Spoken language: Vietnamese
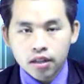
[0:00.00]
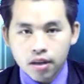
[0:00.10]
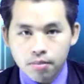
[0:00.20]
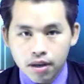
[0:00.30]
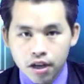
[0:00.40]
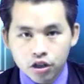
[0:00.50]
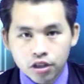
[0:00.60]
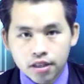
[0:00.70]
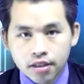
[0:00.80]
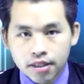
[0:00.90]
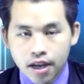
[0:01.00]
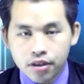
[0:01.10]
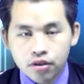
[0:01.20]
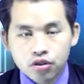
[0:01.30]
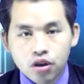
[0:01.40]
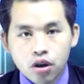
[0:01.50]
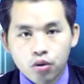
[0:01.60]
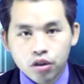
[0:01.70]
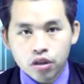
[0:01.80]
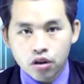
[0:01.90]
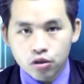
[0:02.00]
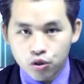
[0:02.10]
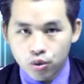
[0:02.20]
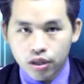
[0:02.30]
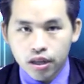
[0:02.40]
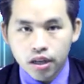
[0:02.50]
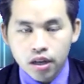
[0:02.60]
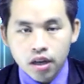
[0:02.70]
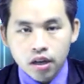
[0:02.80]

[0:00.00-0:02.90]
tấm bằng đá trì trả giá nhớ trò hậu tết cho là chùa thiết